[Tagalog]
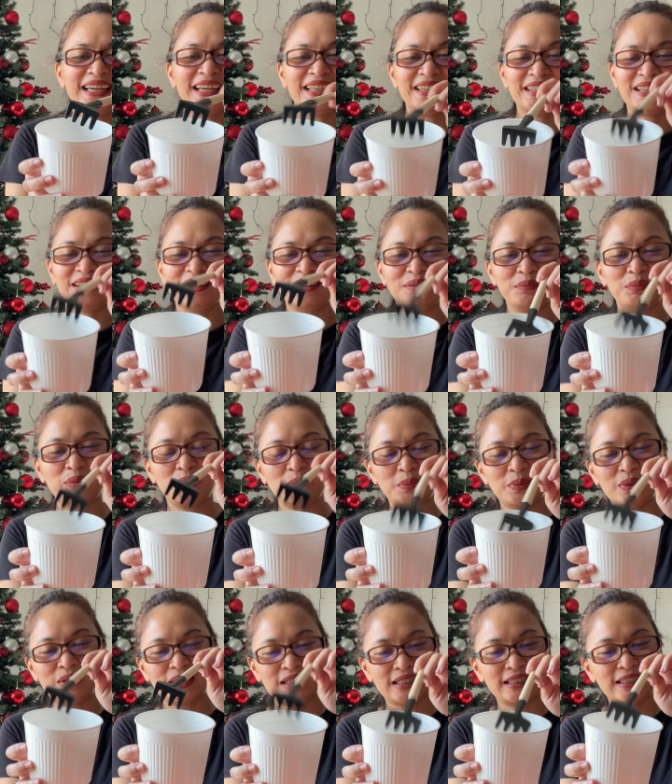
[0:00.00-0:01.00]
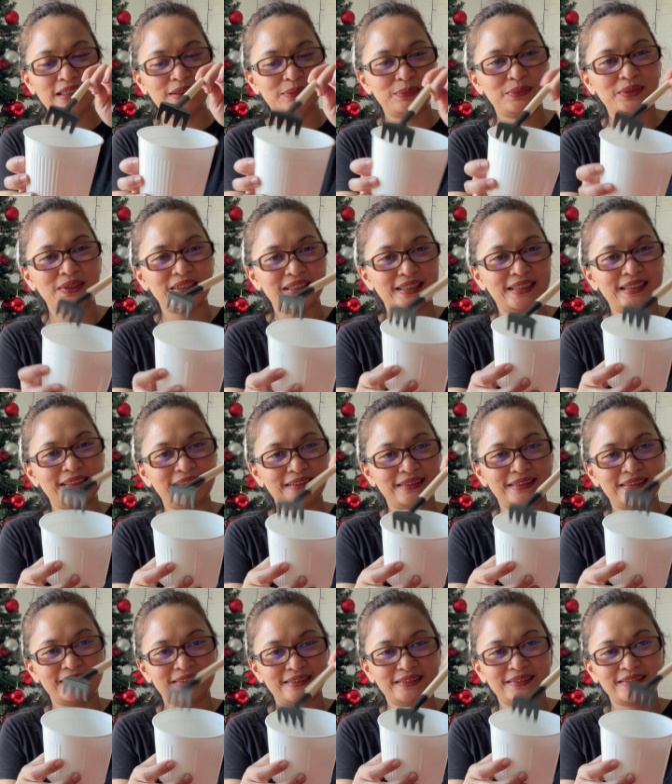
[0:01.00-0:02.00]
Ayan na, bubukalin mong
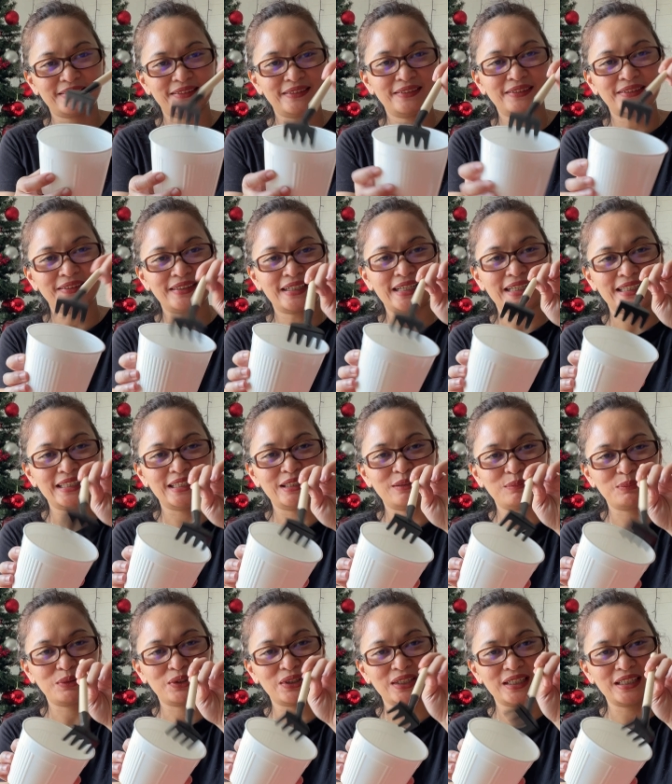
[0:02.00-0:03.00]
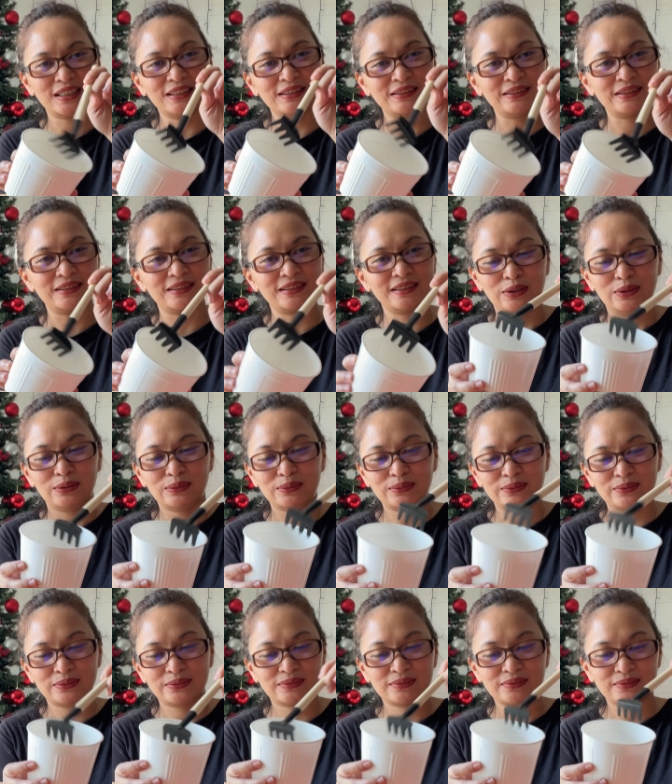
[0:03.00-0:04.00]
ganon. Bubukayin mong ganon
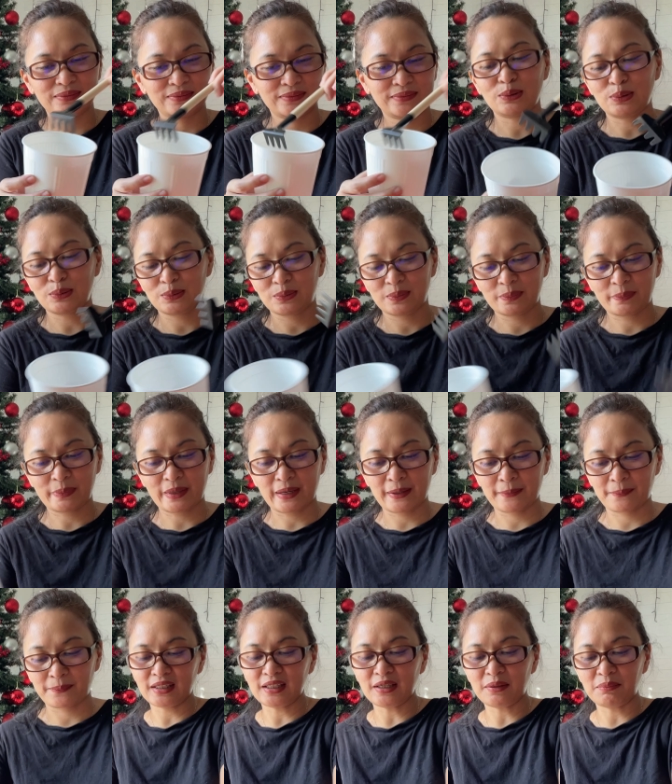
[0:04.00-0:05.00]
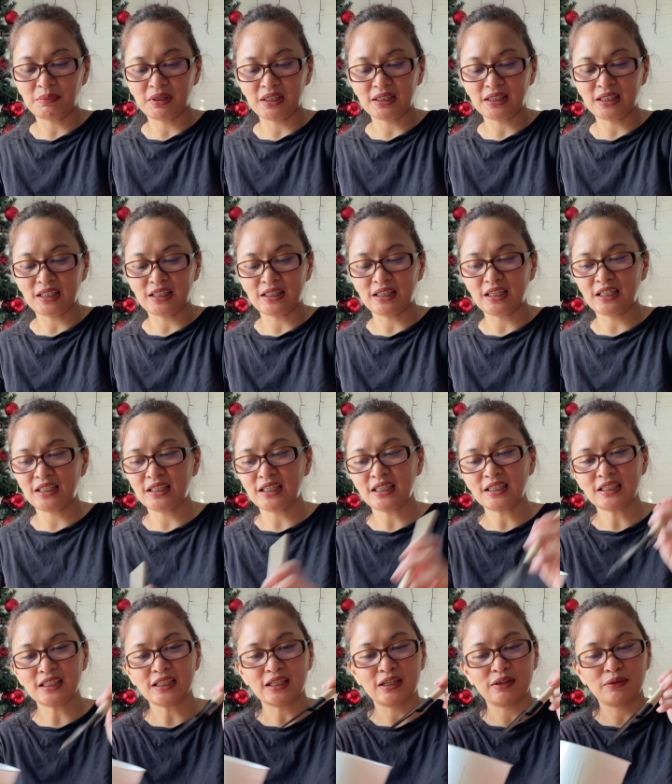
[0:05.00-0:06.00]
yung lupa. Kaya may
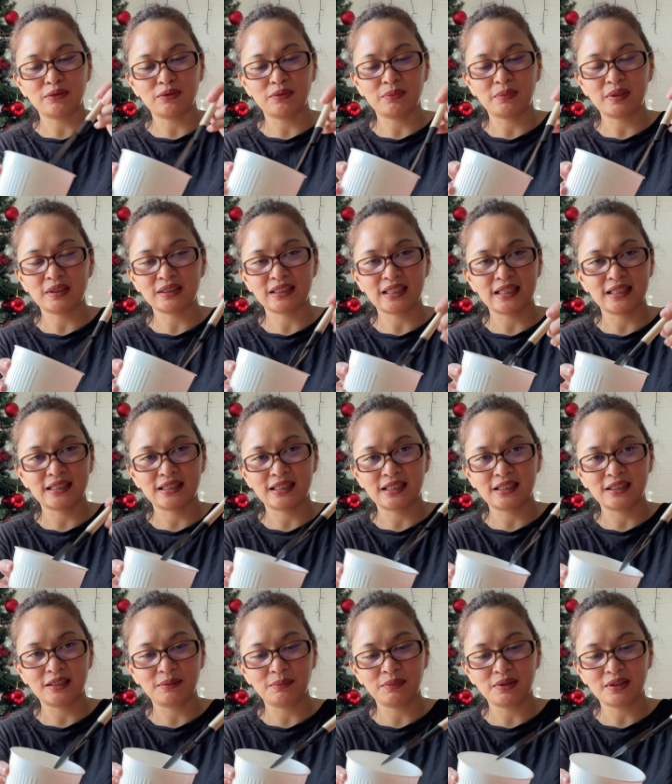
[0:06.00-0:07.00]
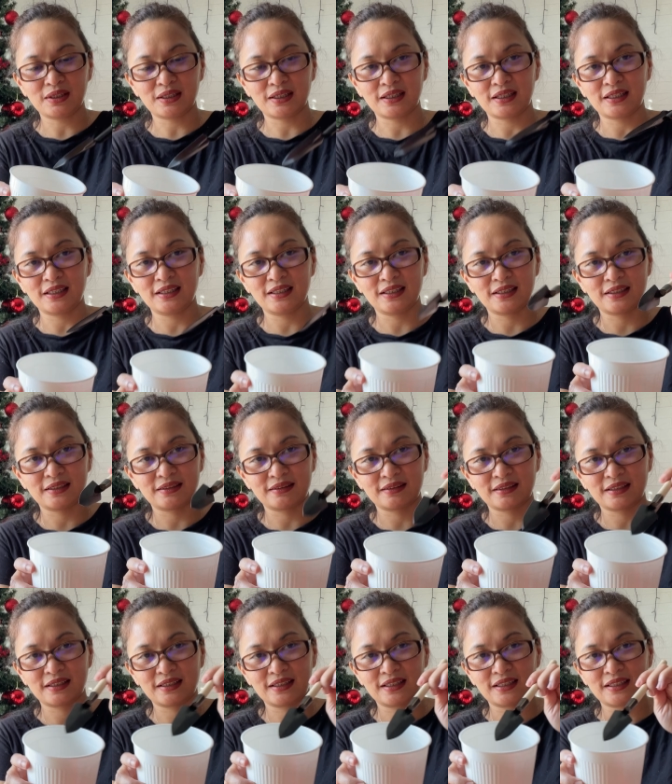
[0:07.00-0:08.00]
titignan ka o magtatanim ka. Ayan,
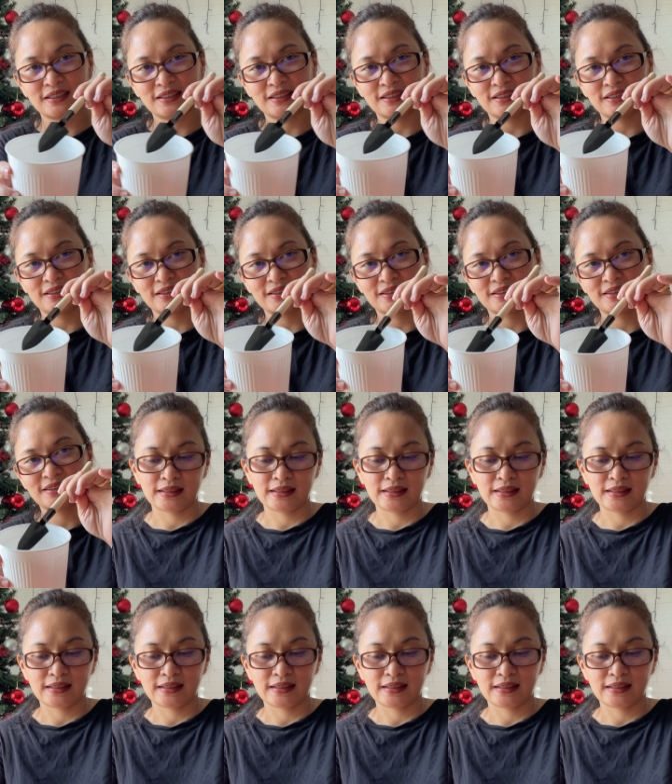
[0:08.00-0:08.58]
ganyan.